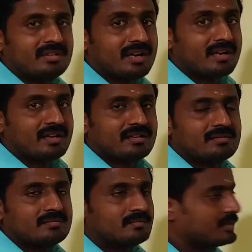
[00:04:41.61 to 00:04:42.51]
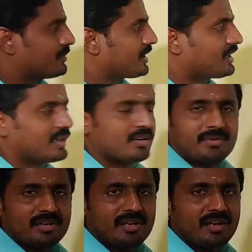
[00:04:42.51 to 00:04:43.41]
ரன்னர் இப்படியெல்லாம்
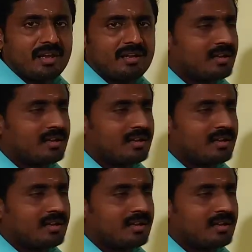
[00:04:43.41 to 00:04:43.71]
கேள்விப்பட்டிருக்கீங்களா